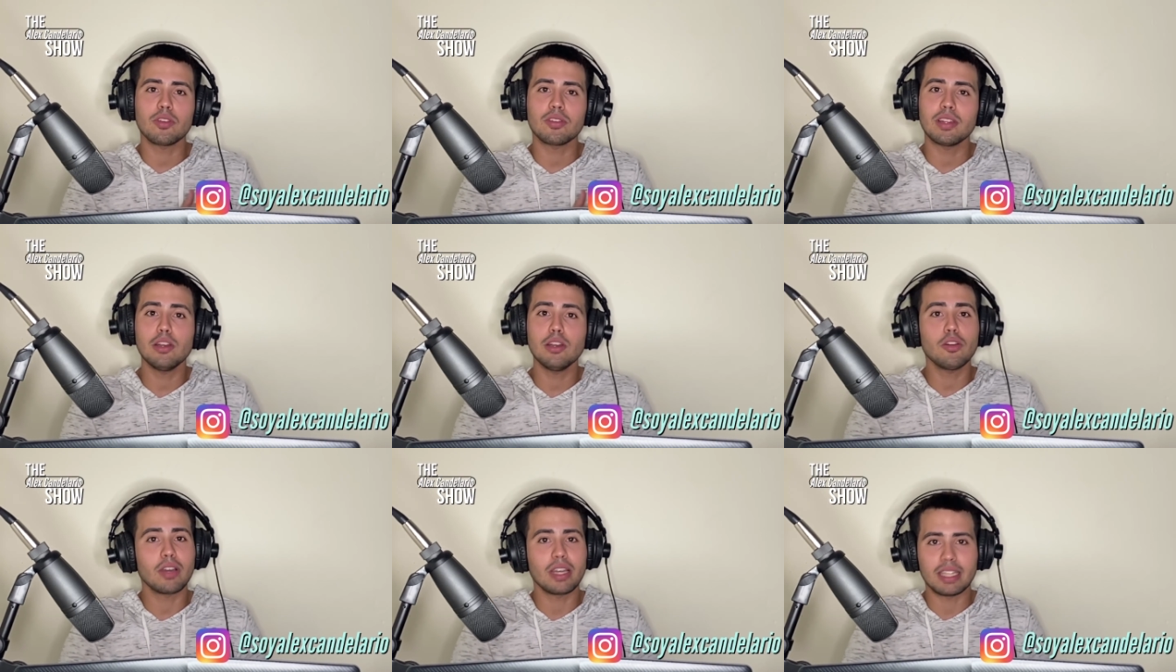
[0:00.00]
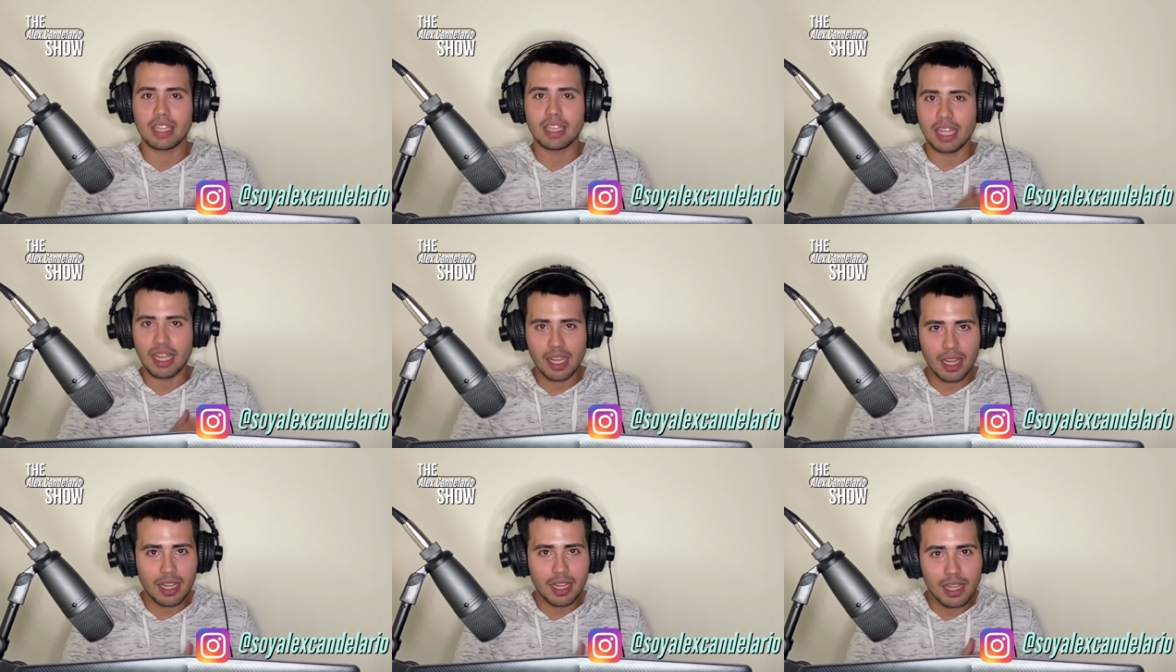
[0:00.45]
hacer lo que
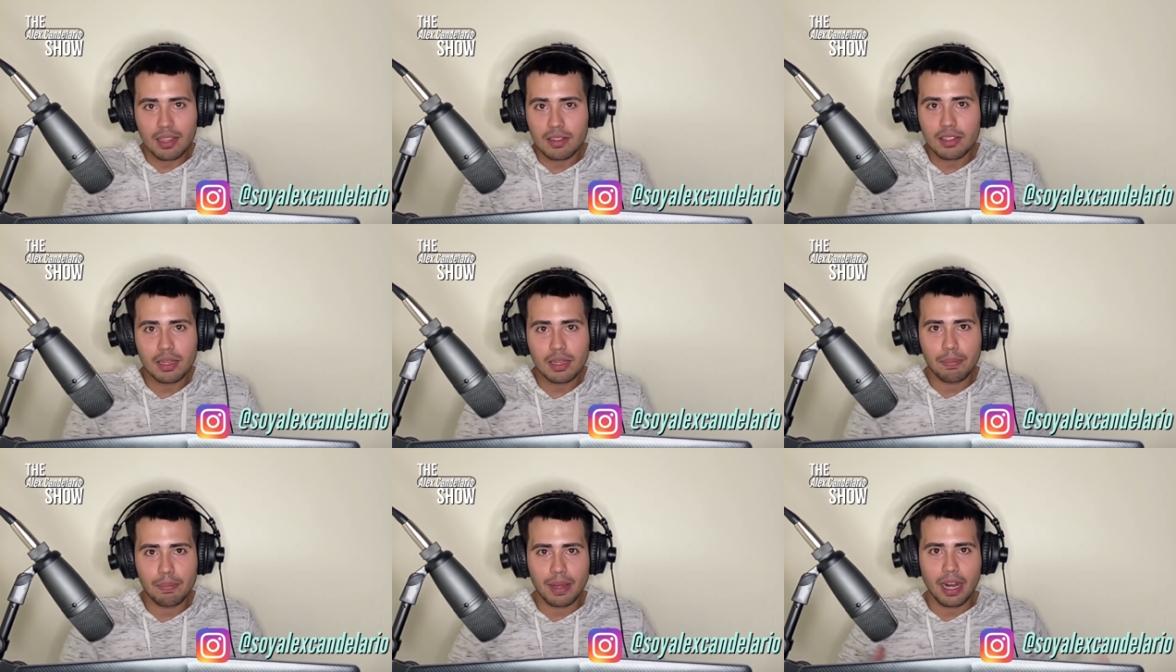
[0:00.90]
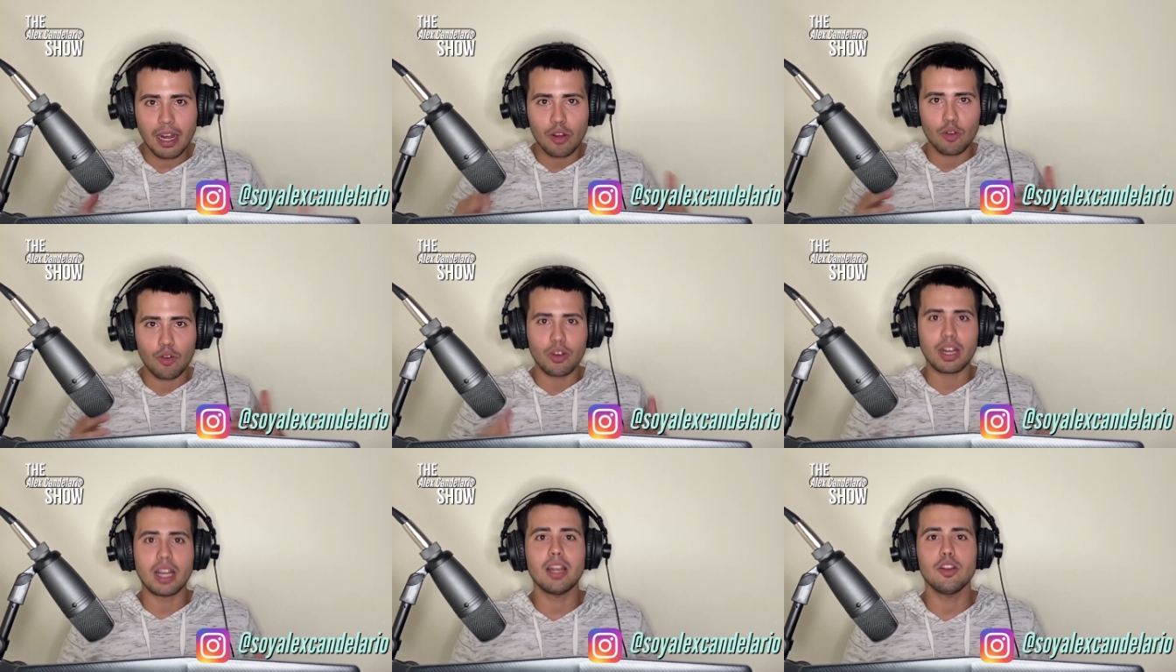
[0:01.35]
tengas que hacer para
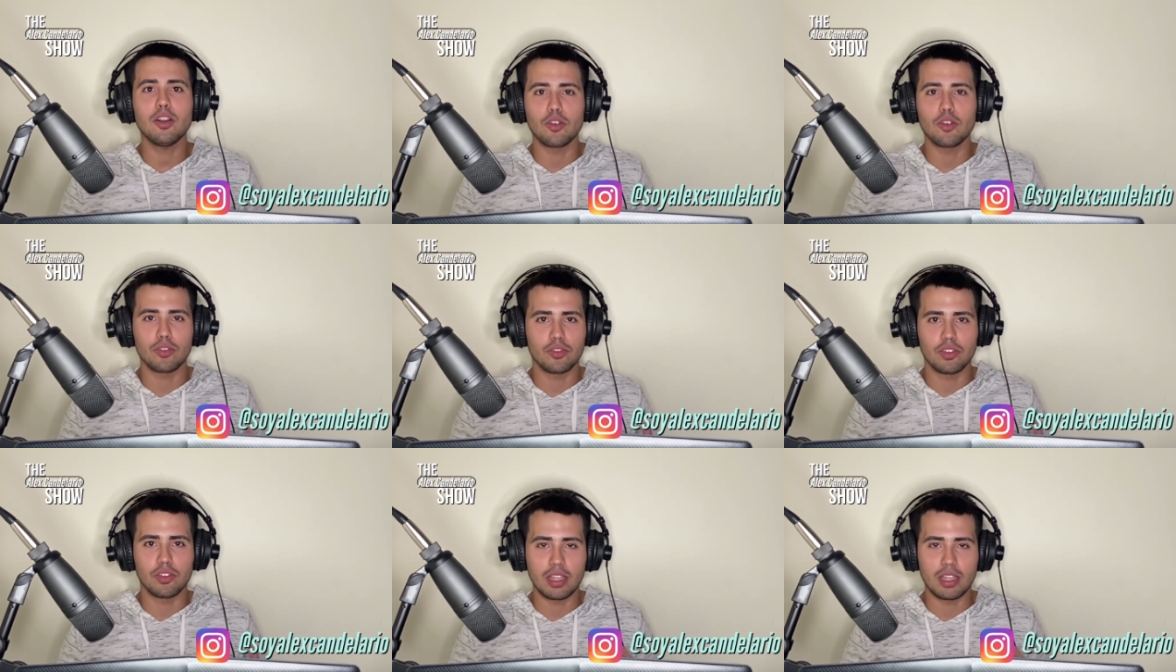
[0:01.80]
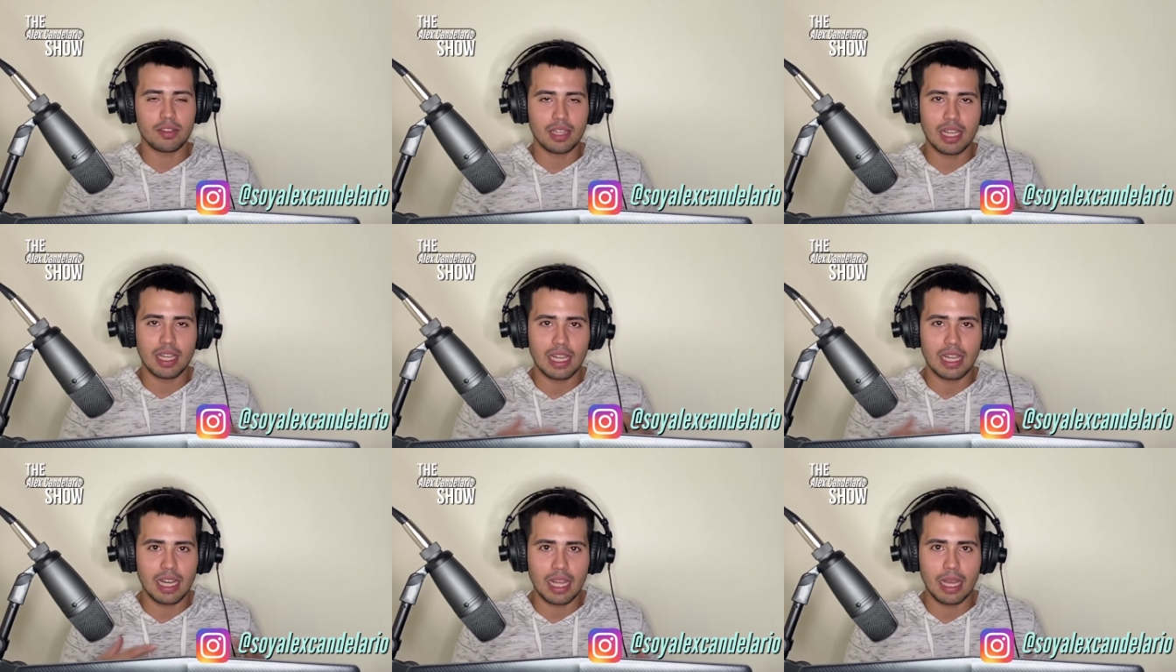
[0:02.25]
lograrlo. Si ese
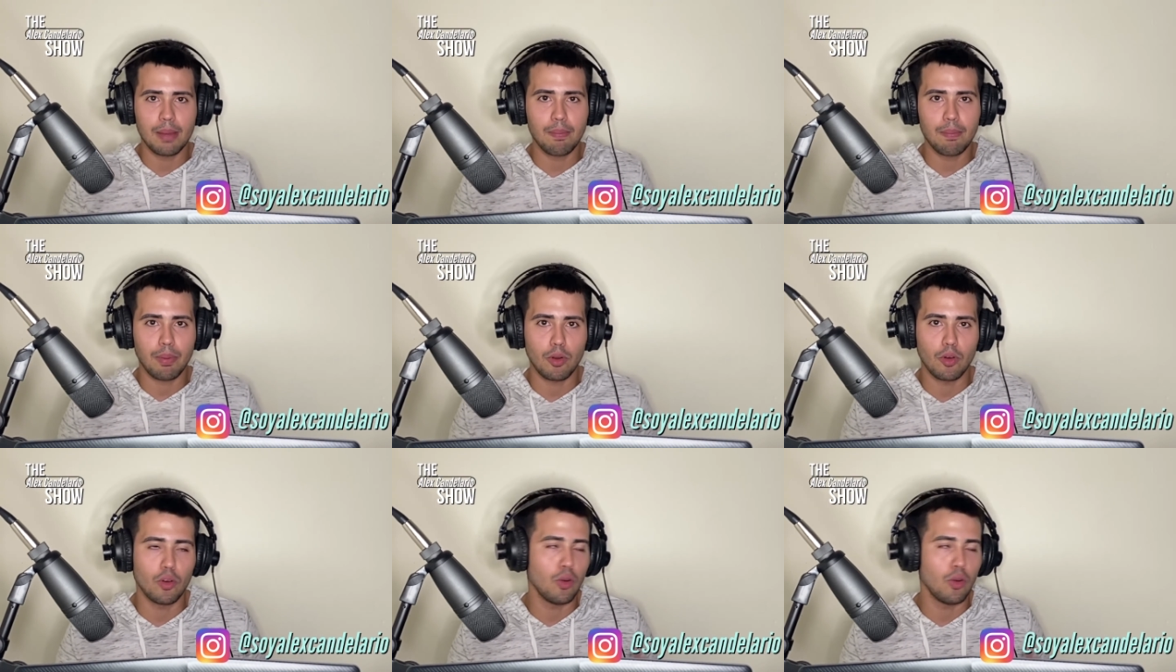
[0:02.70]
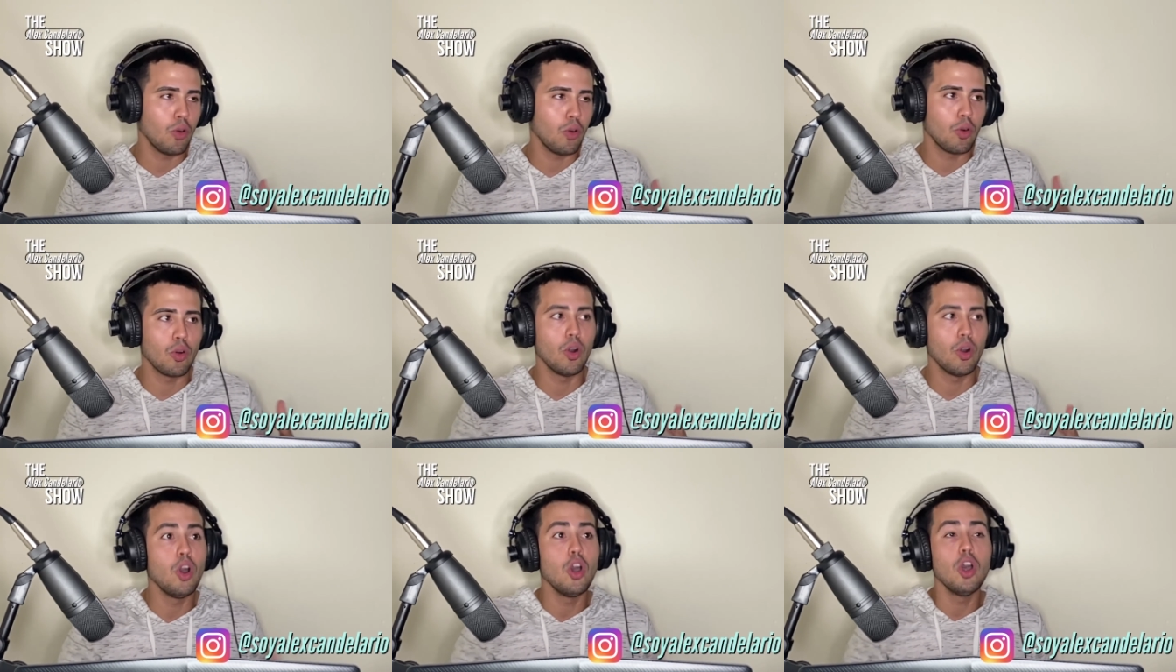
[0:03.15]
es el ejemplo, o